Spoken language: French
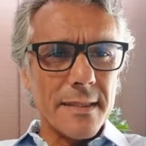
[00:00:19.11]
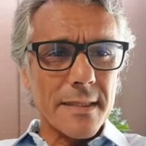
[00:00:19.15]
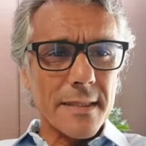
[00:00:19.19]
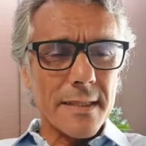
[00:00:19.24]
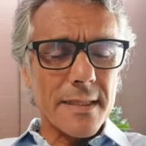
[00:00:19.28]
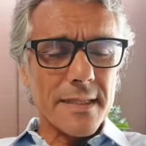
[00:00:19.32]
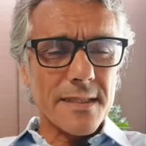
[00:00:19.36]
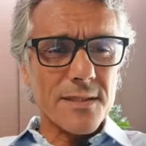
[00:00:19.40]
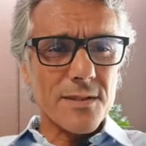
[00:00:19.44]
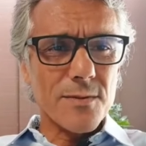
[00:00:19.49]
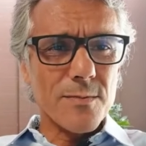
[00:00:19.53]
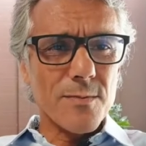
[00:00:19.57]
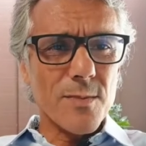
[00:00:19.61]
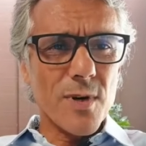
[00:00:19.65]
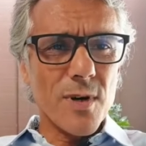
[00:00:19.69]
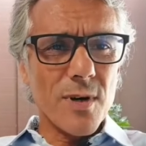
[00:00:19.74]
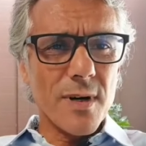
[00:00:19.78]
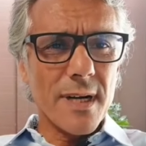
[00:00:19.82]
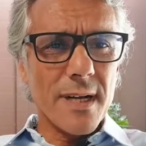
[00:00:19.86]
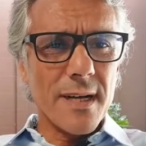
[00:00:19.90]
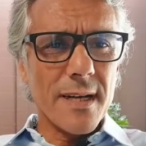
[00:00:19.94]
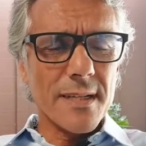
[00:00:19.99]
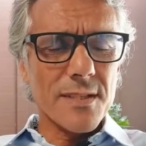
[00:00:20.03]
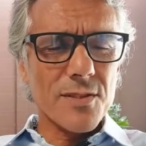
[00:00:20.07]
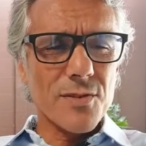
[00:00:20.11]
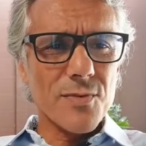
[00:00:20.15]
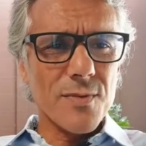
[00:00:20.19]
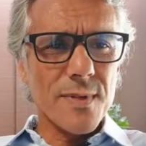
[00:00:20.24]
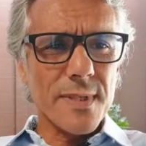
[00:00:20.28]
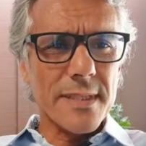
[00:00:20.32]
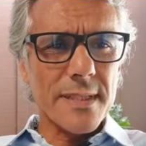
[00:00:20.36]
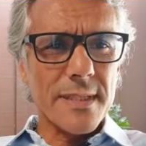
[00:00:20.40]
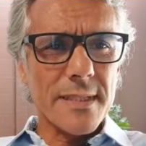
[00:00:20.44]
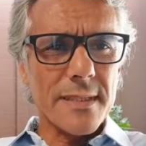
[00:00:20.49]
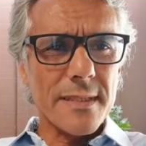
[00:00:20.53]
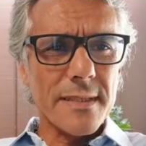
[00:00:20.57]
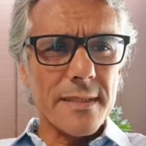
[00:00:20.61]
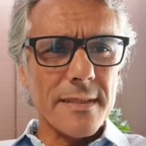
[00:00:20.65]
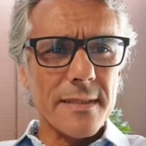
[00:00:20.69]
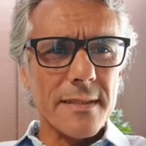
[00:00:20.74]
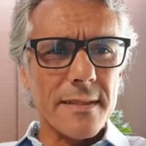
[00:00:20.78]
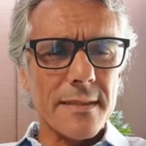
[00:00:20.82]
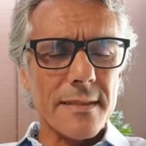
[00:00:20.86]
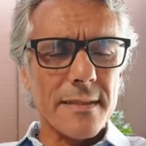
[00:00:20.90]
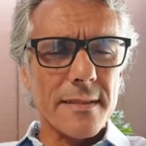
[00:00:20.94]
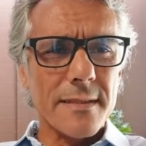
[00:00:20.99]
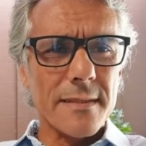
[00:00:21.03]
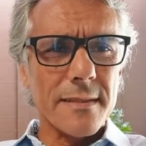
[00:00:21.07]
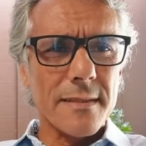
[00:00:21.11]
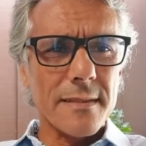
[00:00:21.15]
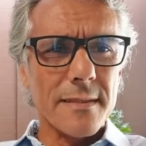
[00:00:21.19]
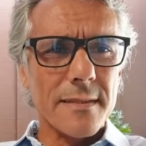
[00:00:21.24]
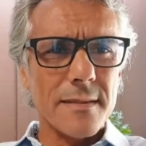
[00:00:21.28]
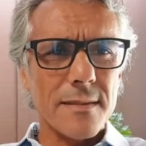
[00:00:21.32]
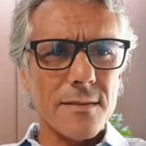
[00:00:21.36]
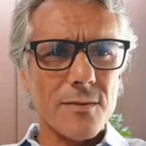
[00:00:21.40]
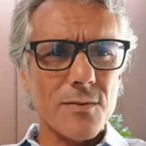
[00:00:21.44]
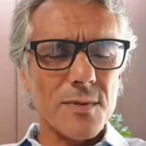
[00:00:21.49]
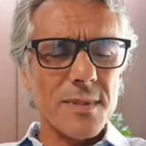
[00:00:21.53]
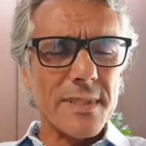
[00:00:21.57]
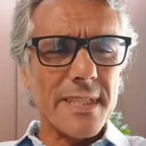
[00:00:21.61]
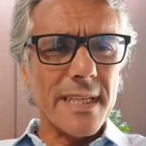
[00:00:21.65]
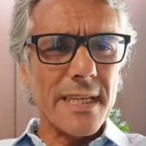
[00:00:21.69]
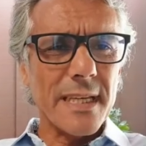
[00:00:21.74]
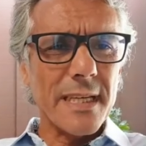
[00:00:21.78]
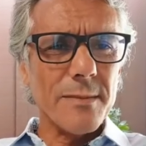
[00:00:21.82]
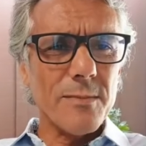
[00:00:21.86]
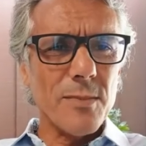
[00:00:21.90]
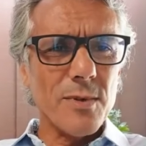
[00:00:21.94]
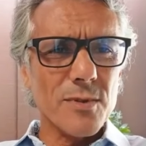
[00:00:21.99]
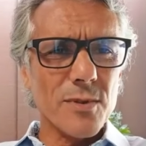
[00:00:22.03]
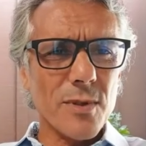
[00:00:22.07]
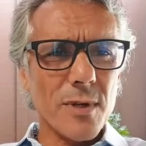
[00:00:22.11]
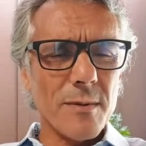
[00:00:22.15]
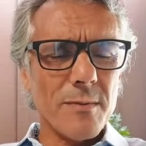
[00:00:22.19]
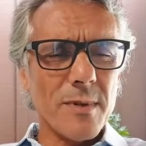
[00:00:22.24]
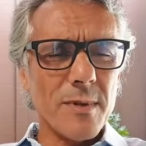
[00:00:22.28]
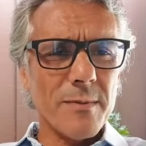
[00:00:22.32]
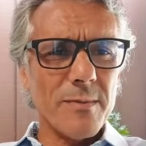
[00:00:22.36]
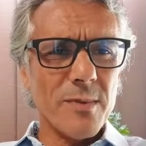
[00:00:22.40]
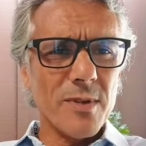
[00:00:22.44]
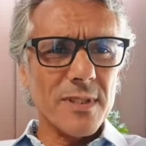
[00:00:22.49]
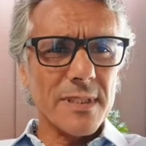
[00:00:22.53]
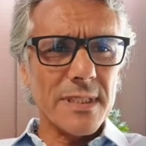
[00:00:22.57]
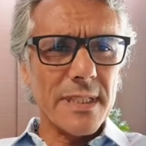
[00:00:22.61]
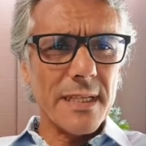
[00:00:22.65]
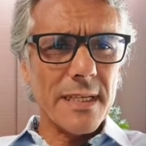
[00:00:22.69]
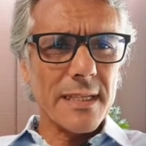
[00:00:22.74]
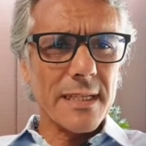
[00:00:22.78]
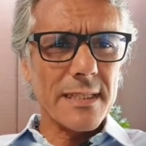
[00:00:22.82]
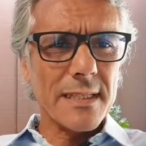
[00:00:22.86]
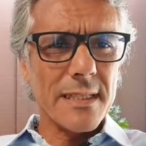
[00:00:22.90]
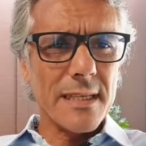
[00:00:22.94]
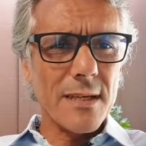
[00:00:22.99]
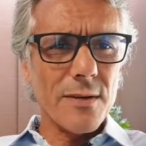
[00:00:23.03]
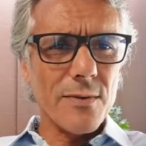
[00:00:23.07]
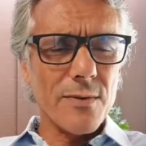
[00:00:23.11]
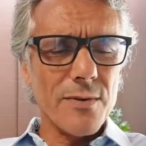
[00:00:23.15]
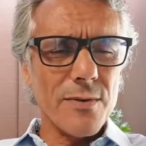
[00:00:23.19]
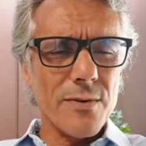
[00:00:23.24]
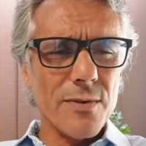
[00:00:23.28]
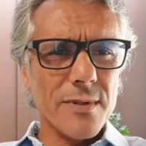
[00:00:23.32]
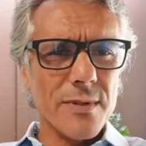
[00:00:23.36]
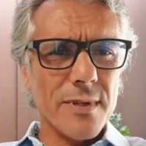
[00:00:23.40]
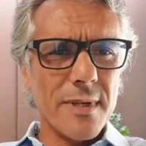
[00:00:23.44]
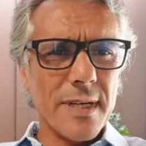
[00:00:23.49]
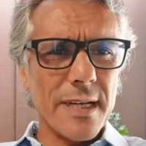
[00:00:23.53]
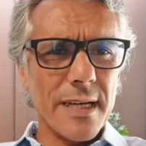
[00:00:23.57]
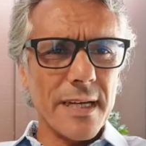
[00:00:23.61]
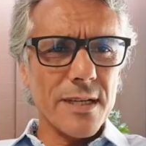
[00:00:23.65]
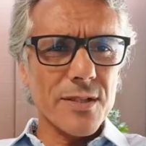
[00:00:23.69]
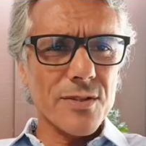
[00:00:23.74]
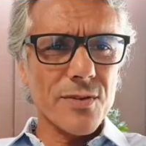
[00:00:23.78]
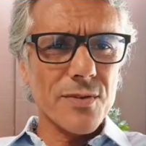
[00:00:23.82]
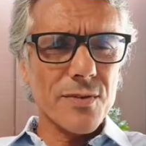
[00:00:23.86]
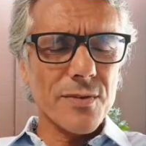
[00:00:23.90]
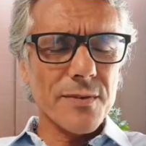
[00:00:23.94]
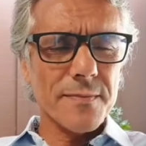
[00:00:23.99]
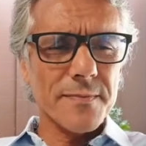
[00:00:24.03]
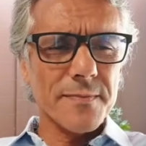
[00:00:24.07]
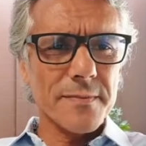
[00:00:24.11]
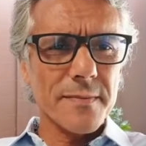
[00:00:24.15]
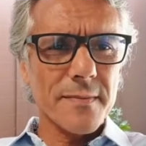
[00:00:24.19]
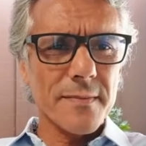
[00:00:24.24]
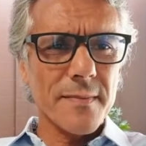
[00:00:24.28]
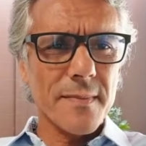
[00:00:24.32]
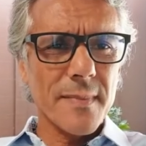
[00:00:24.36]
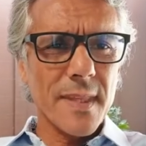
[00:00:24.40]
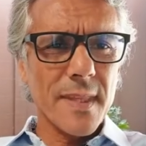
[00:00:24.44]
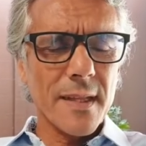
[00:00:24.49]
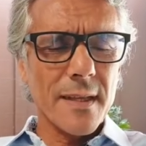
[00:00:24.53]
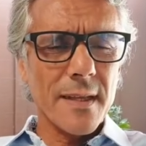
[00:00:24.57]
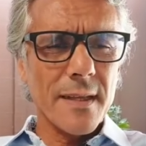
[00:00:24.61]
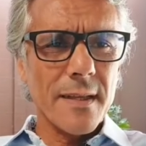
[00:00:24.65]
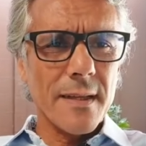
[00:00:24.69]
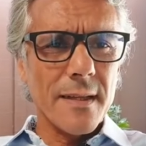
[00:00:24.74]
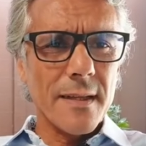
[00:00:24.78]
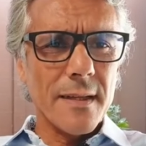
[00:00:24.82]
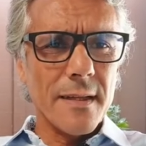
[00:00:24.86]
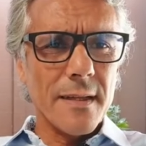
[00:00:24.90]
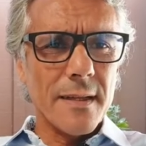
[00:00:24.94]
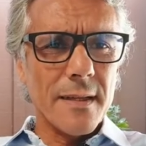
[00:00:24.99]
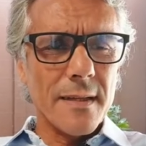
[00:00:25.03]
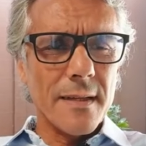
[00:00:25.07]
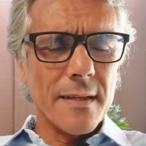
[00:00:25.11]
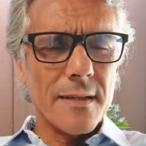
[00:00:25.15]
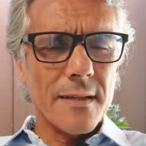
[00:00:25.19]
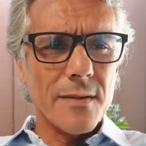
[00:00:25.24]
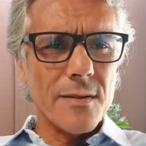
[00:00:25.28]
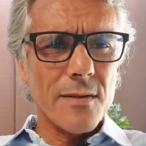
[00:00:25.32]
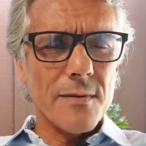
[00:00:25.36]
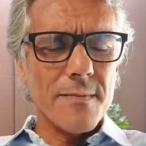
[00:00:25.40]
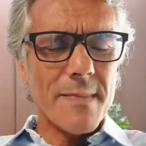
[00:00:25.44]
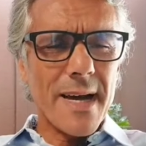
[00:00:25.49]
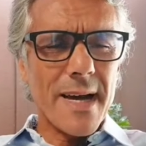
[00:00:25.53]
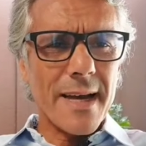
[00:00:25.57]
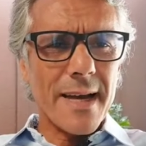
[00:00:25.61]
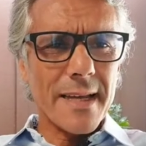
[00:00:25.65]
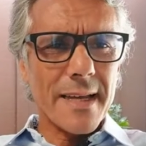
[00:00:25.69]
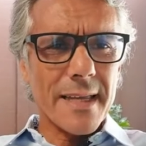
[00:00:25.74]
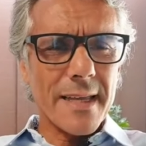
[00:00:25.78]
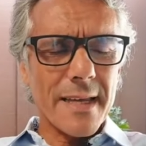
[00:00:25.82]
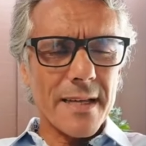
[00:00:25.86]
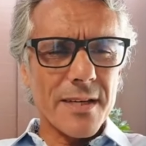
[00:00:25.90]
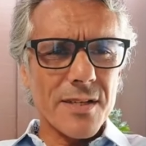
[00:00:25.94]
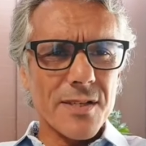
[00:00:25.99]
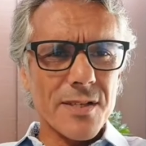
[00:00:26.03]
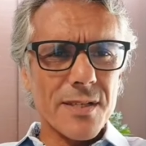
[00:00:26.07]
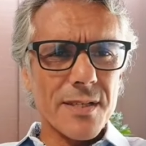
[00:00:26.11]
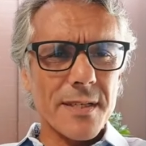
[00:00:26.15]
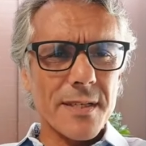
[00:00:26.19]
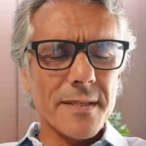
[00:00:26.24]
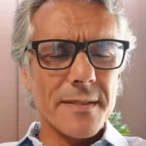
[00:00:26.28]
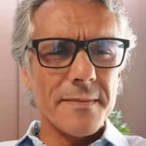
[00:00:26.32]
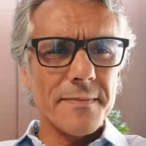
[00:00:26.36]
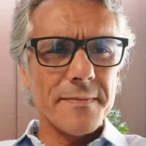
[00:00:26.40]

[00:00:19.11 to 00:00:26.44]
qui sont morts à la suite du terrible tremblement de terre qui a eu lieu dans la région de Marrakech.